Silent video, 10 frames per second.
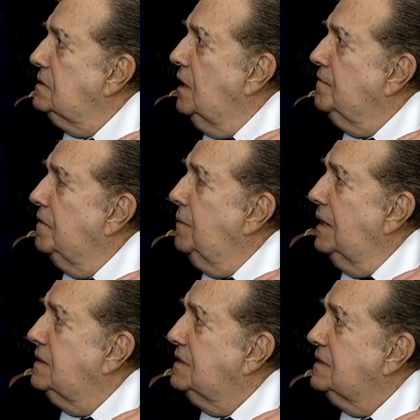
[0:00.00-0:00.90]

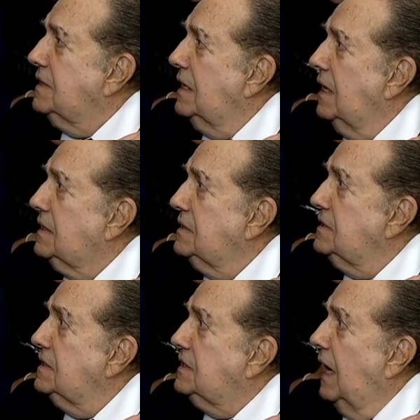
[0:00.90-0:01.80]
Novamente, quem
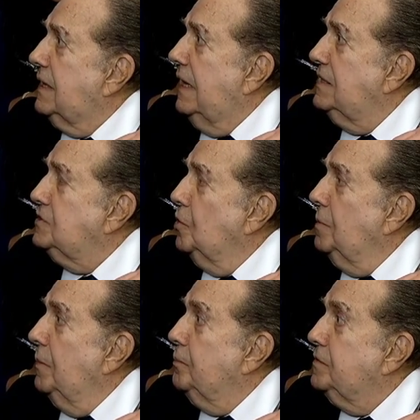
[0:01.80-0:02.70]
acreditar que esse
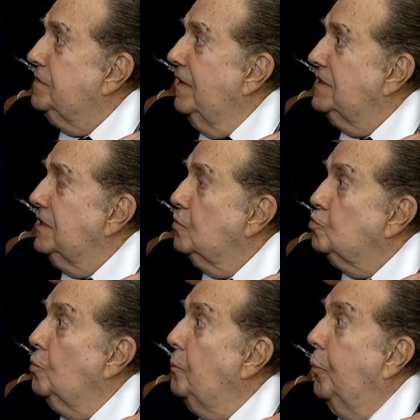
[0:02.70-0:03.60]
homem tivesse
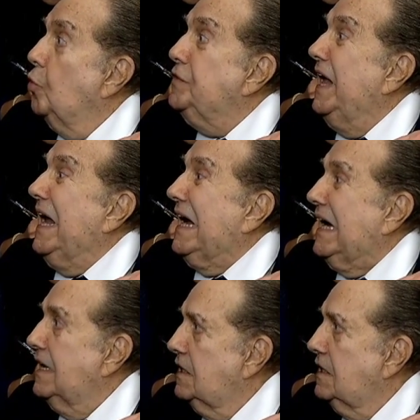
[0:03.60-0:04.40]
algum poder,